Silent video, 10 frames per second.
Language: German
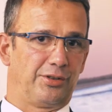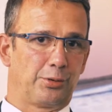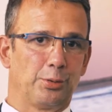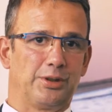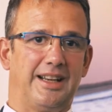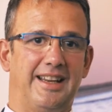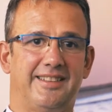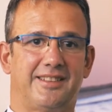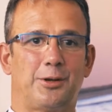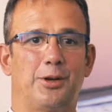zu guter
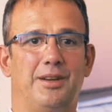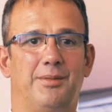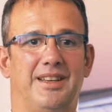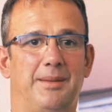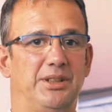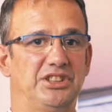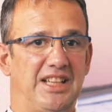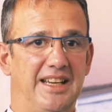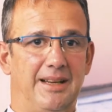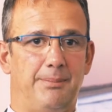Letzt können wir die
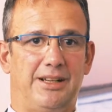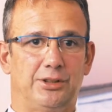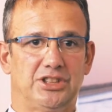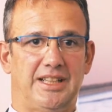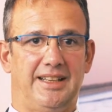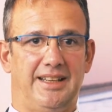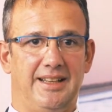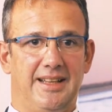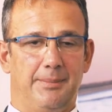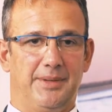bestehenden Bausteine
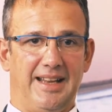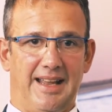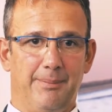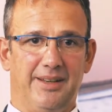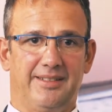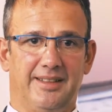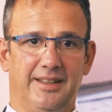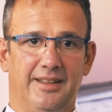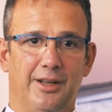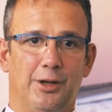mit
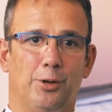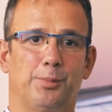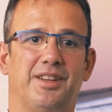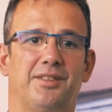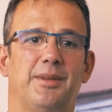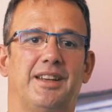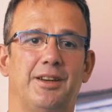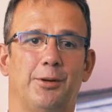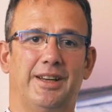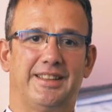einbeziehen, ob das mit
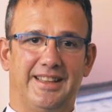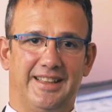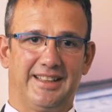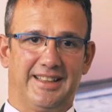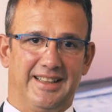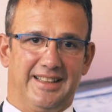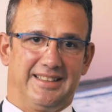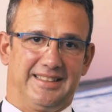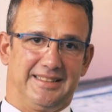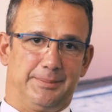den heutigen
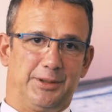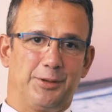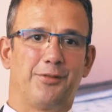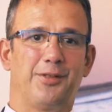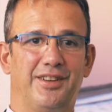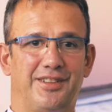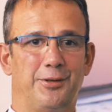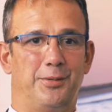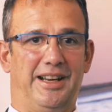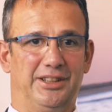äh, Bedürfnissen
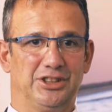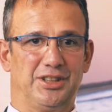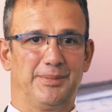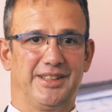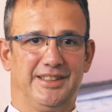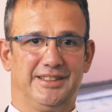übereinstimmt.